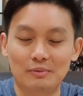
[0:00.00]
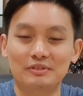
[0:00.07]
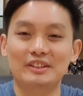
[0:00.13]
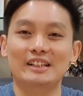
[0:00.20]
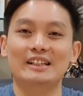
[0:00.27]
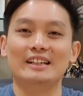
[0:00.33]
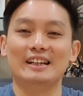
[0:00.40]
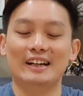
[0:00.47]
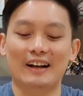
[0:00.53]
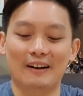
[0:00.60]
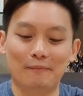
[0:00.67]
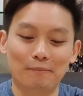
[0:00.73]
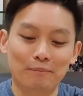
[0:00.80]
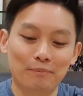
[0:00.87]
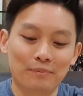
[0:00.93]
2564 นะครั
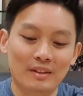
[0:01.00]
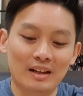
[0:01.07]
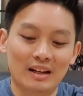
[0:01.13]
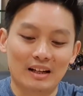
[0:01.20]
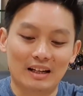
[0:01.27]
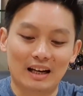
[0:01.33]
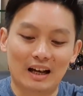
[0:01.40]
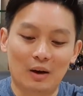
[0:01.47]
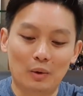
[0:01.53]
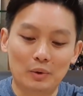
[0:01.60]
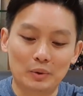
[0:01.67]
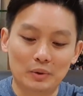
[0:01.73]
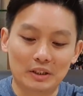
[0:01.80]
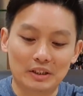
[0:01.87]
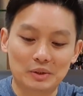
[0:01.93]
บ เรา
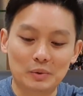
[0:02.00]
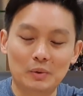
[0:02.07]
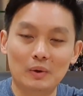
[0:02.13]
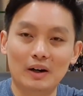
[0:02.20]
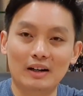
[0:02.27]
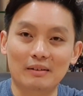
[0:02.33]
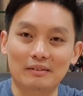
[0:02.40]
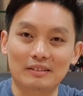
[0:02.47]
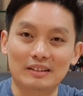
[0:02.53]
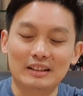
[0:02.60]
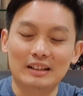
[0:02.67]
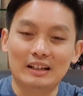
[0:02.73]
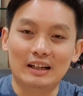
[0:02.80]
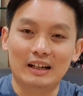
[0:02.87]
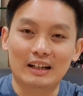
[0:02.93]
อยู่ในช่วง
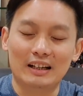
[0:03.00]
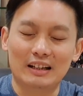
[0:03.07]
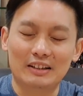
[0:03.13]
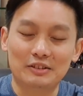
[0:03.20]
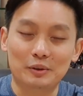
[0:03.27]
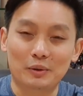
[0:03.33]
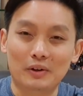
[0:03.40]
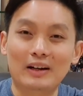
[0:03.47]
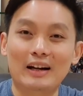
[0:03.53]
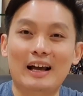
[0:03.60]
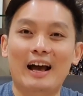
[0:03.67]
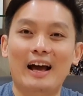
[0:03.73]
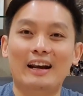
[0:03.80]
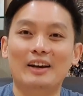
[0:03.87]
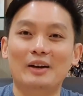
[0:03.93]
สงก
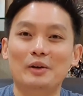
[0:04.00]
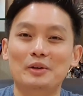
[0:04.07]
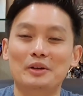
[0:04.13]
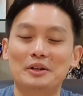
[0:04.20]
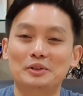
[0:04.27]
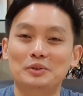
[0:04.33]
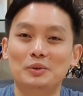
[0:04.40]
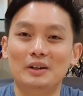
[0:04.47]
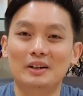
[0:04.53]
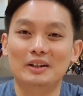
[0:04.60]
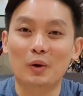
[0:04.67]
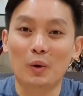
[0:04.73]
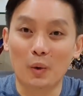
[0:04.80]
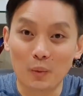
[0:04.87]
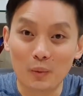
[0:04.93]
รานแล้วก็อยู่ในช่วง
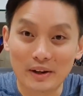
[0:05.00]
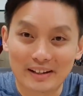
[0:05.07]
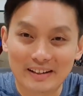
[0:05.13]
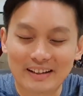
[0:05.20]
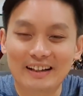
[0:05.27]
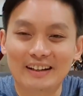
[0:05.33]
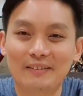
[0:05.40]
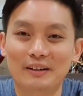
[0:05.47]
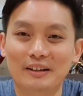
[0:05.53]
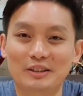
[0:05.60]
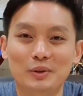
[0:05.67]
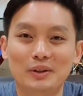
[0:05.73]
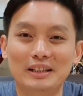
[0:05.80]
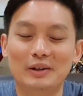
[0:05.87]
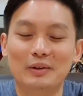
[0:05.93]
โควิดนะ ใน
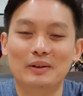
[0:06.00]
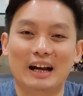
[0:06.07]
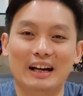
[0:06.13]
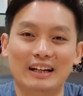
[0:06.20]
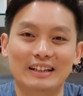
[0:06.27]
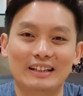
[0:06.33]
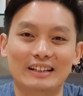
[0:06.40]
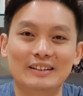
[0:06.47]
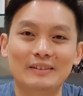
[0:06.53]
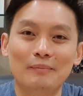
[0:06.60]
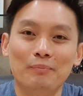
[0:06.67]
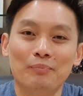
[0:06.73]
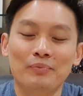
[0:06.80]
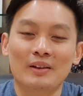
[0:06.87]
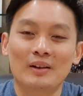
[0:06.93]
ช่วงเดียวกันนะ
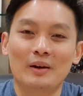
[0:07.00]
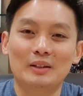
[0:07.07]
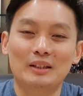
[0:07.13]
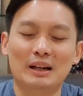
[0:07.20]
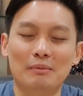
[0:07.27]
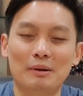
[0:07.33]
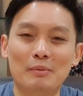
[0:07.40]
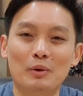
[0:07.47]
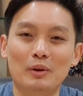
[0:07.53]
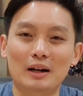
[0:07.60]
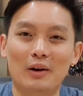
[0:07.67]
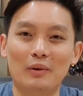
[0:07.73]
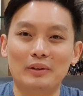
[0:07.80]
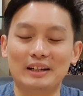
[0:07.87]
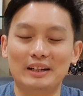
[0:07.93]
ก็ทำให้พวก
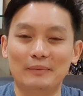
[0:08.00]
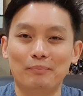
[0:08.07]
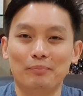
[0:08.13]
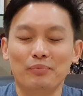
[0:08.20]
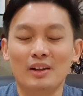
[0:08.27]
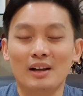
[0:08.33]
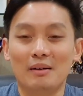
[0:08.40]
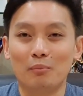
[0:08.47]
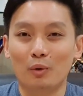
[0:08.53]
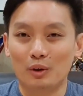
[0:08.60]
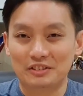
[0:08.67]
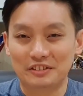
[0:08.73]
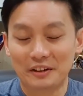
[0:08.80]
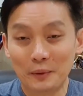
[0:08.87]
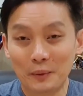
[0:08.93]
เราเนี่ยหมด
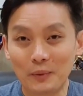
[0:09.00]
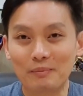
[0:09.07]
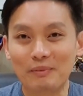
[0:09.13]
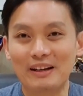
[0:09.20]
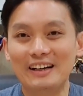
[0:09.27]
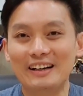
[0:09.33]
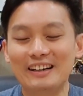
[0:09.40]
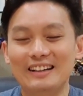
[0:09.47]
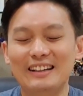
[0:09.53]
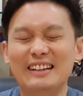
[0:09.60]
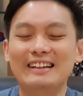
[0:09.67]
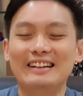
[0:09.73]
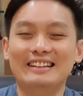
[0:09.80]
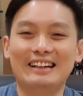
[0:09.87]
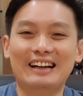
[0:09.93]
สนุกไปเยอะเล
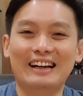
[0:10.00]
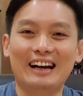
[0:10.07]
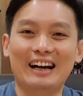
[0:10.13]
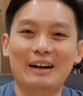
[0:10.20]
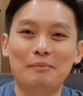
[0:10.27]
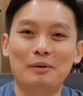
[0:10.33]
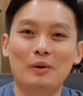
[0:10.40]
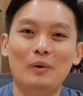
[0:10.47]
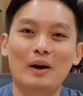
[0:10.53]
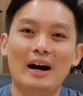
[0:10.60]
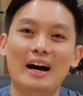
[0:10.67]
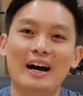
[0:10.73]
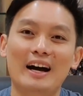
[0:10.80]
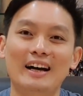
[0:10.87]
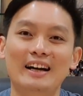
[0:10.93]
ยนะครับ เพราะ
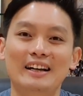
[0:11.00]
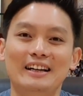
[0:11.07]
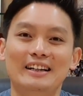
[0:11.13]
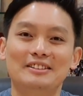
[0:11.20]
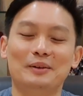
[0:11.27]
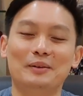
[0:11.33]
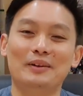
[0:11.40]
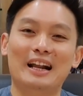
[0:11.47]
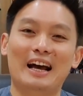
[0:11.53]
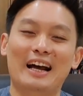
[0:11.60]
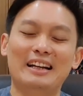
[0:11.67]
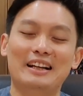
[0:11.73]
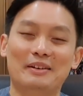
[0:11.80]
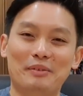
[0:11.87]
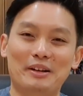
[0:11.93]
ว่าสงกราน
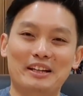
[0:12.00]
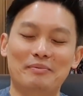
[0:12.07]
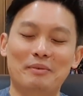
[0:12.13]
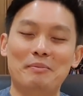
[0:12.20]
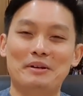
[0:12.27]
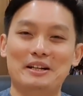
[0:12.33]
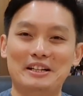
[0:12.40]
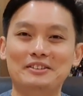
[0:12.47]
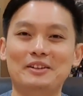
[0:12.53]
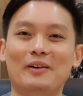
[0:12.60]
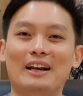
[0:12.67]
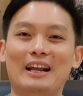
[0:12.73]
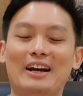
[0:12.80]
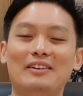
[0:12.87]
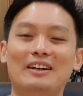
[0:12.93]
เนี่ยปีเป็นปีที่
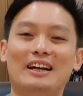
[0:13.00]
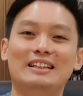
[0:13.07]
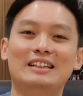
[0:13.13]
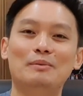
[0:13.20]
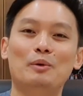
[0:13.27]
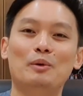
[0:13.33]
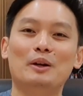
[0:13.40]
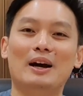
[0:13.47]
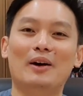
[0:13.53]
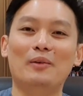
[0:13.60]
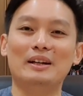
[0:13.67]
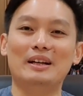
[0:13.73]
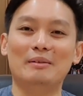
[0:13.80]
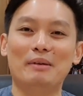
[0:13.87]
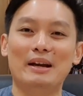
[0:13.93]
2 แล้วนะ ที่พวกเรา
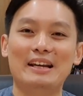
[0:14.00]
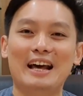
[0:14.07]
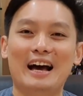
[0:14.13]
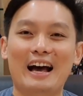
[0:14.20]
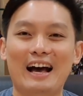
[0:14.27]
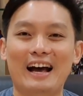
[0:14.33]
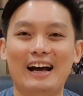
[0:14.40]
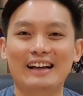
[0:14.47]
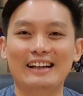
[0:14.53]
เนี่ยไม่ได้